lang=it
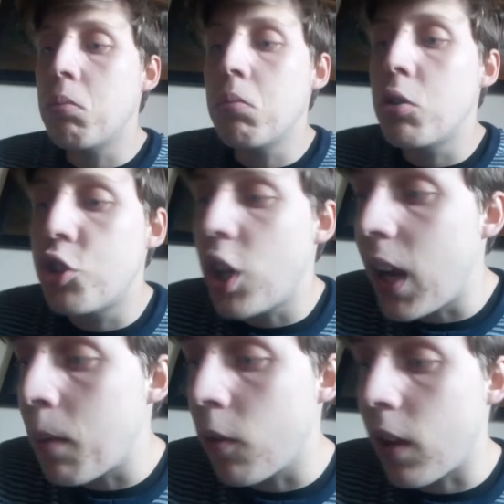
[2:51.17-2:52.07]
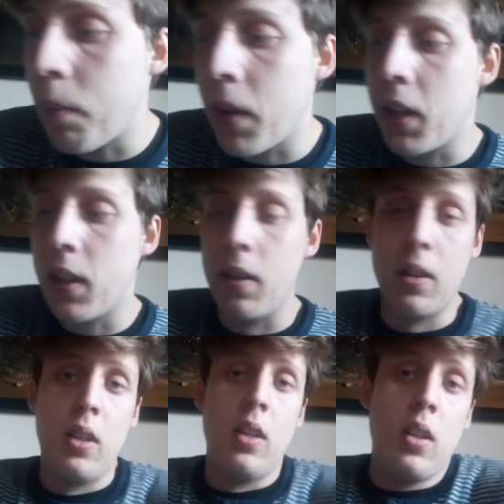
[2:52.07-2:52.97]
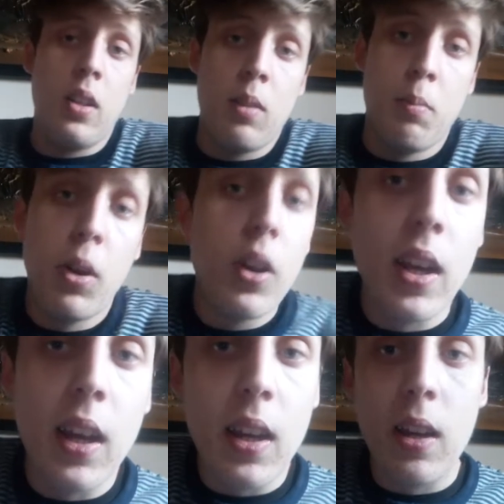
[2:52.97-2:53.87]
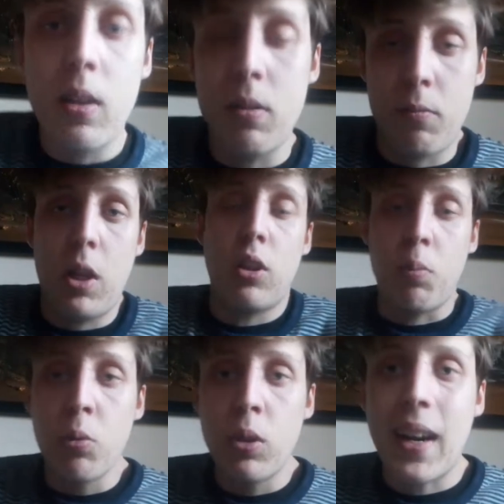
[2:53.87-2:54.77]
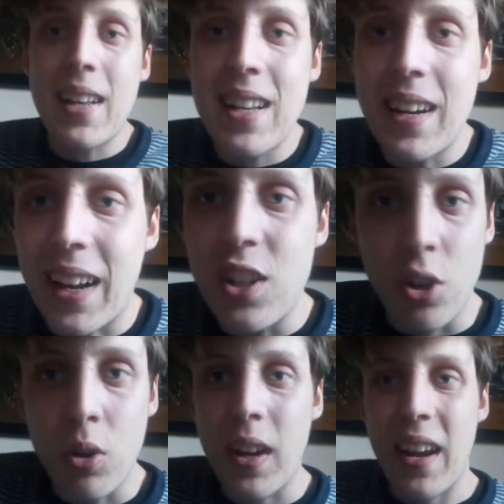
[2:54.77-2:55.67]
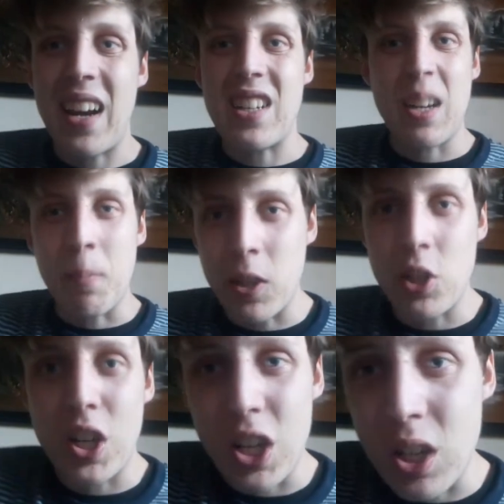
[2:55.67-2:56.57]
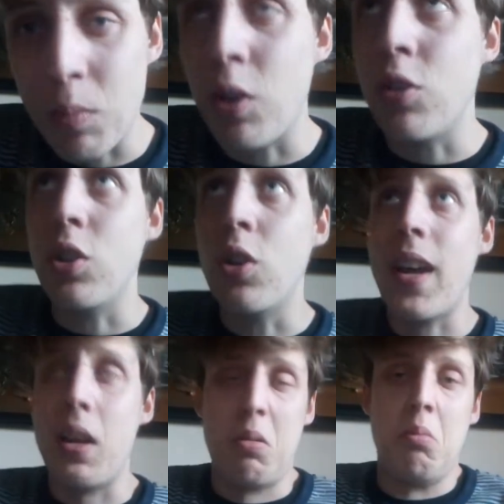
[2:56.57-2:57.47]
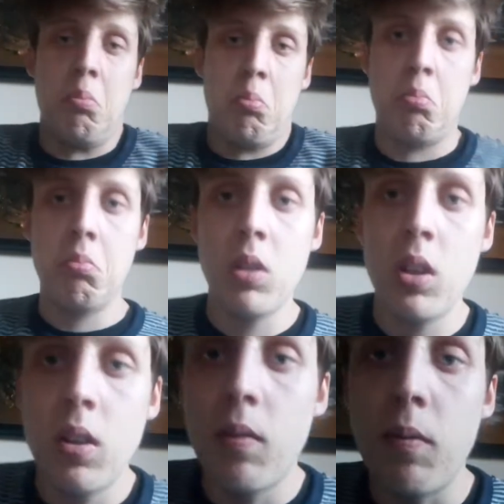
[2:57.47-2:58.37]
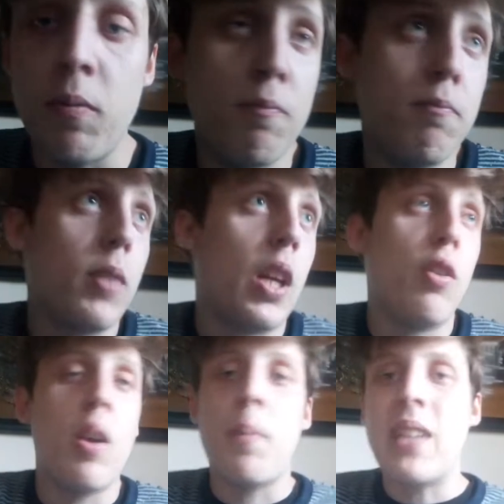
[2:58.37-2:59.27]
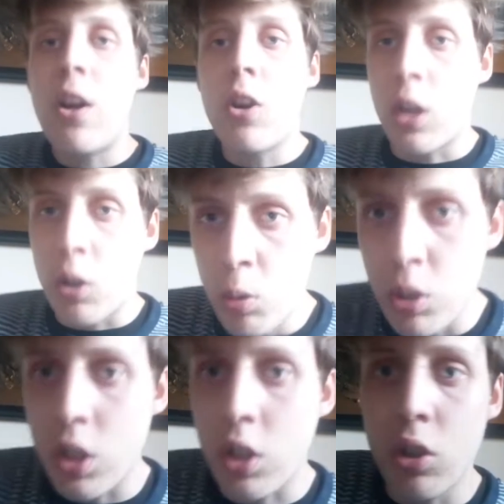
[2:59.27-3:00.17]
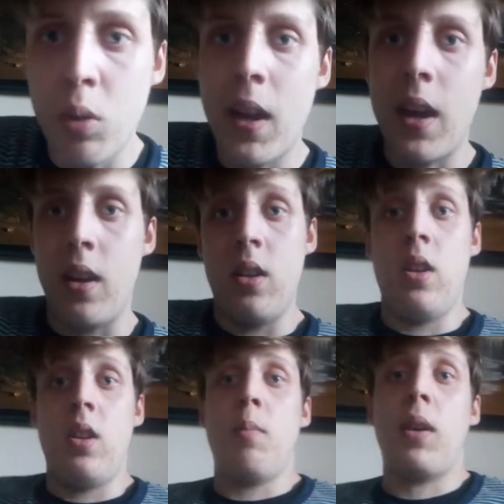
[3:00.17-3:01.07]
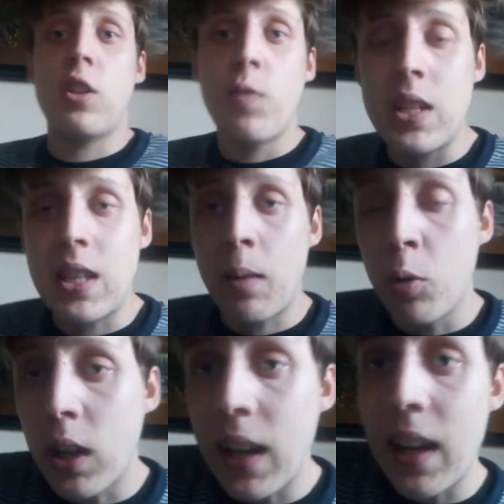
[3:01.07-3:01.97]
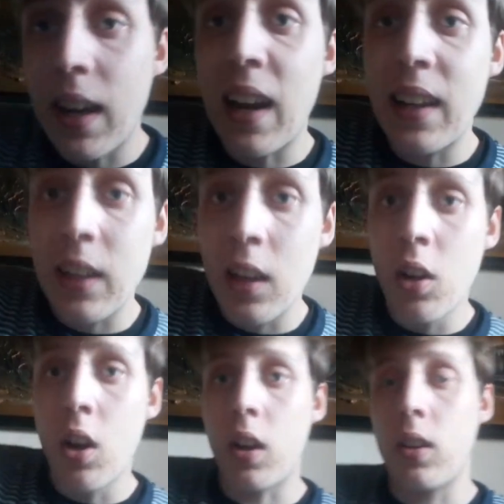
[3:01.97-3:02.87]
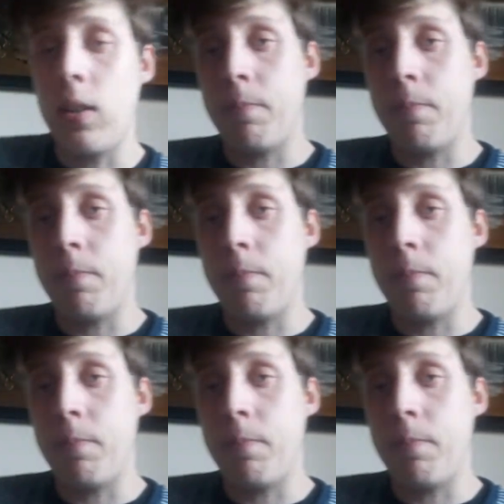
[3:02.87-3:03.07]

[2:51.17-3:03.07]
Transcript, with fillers: scemo, veramente. Poi un altro punto ragazzi è che il girone era semplicissimo, era un girone mm, che dovevi passare a occhi chiusi secondo me, perché Svizzera, Bulgaria, Irlanda del Nord